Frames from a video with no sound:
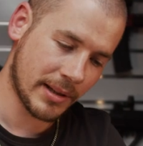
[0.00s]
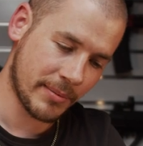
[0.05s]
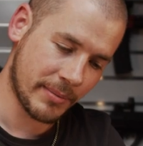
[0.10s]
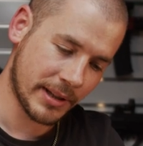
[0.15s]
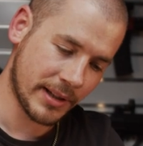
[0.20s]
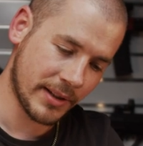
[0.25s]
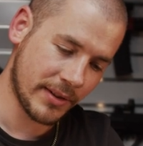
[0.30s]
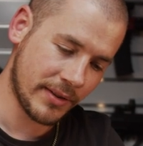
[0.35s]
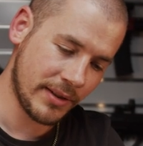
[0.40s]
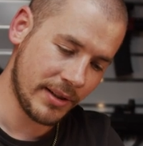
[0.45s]
kann
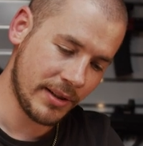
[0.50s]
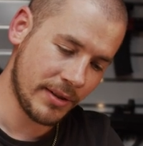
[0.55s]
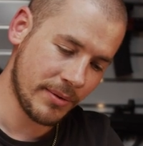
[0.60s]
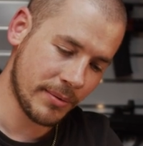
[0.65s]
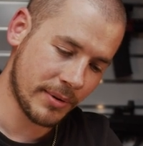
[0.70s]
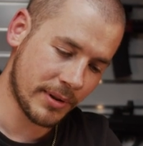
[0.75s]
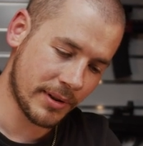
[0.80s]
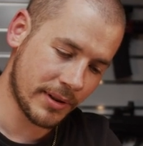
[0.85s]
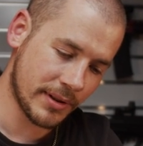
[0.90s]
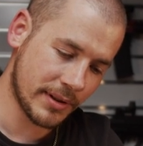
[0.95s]
man das nicht
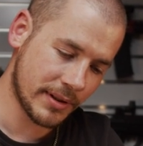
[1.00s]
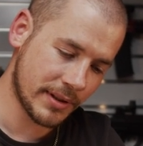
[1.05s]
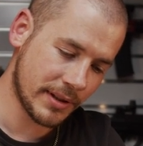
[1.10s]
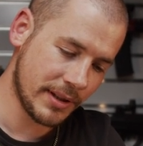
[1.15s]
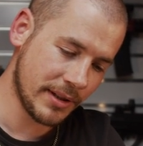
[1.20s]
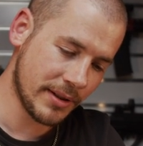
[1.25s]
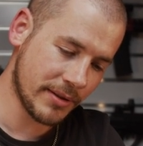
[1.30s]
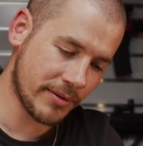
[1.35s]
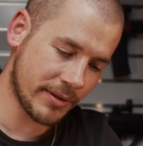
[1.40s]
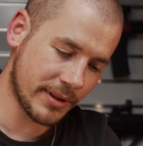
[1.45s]
nur
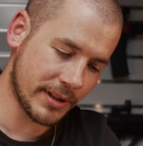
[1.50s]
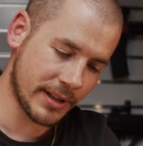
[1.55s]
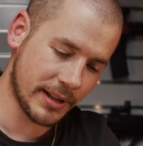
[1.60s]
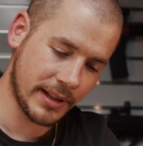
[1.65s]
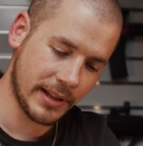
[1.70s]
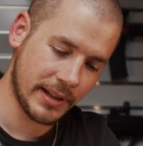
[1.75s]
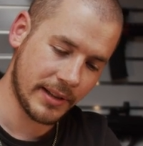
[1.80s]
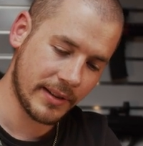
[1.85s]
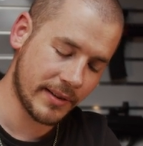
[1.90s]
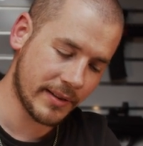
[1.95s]
hier von der
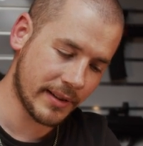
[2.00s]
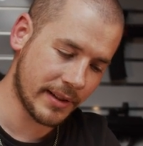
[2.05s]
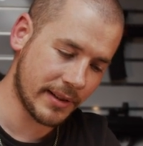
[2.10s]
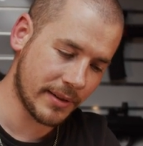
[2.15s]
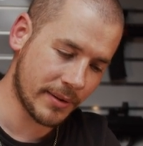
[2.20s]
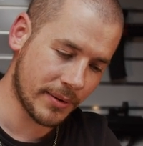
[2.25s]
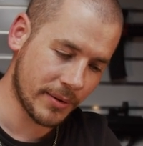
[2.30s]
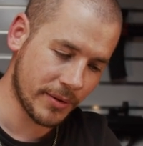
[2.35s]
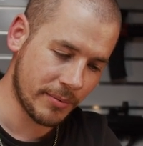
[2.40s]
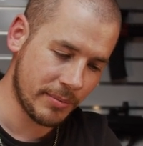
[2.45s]
linken
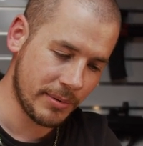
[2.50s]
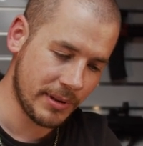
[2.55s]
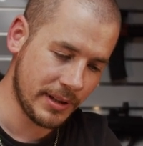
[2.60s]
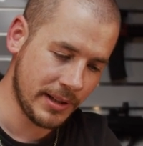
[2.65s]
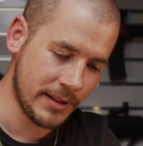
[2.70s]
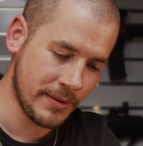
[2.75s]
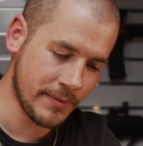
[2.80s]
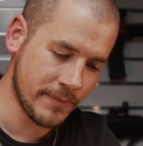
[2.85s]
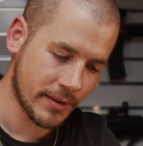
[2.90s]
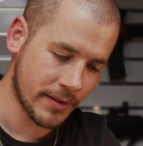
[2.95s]
Seite aus
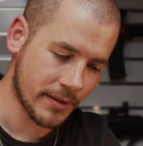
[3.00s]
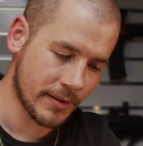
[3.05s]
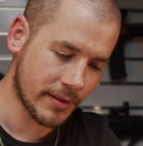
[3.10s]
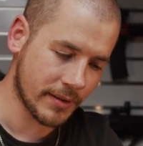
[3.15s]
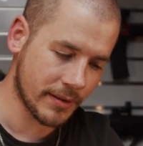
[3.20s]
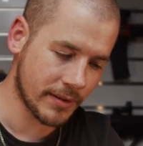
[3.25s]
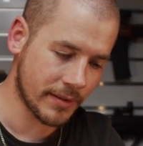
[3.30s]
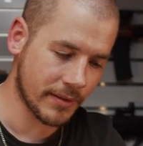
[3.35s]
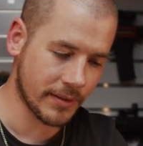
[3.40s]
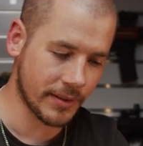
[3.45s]
bedienen.
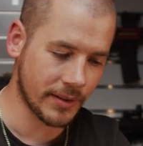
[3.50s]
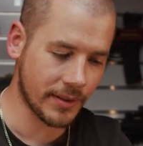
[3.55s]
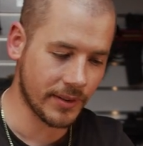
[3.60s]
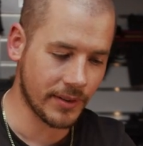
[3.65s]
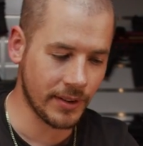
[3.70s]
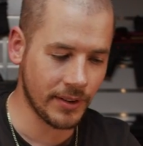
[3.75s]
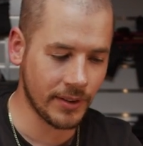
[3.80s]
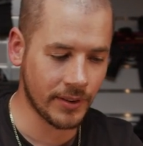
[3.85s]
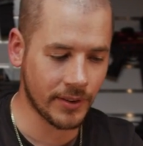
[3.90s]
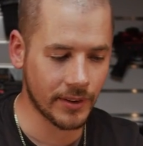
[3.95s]
Weil du
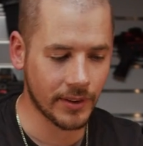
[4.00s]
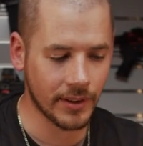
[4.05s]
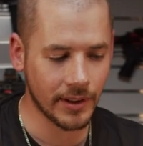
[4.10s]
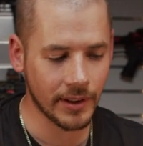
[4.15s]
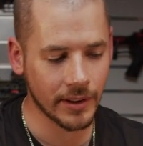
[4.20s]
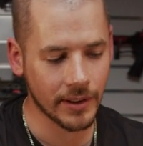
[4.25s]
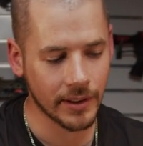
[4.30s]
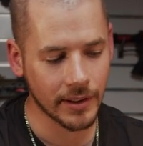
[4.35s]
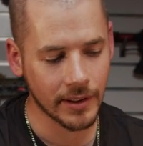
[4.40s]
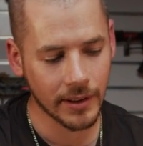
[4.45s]
siehst,
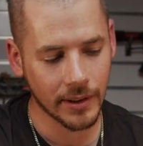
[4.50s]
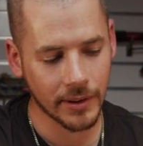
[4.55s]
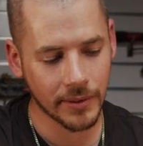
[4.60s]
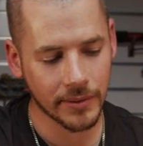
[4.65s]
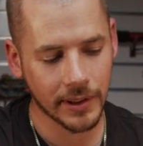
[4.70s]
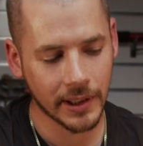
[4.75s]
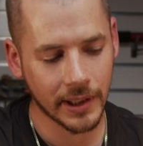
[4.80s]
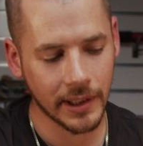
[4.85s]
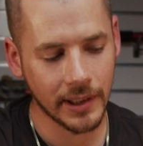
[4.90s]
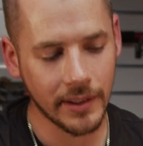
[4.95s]
hier auf
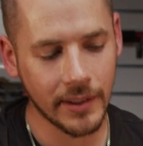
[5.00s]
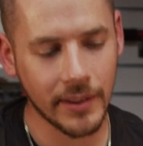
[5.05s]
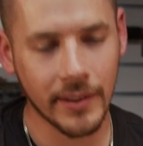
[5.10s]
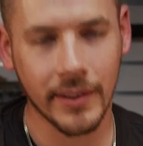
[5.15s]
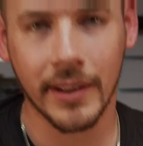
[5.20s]
der rechten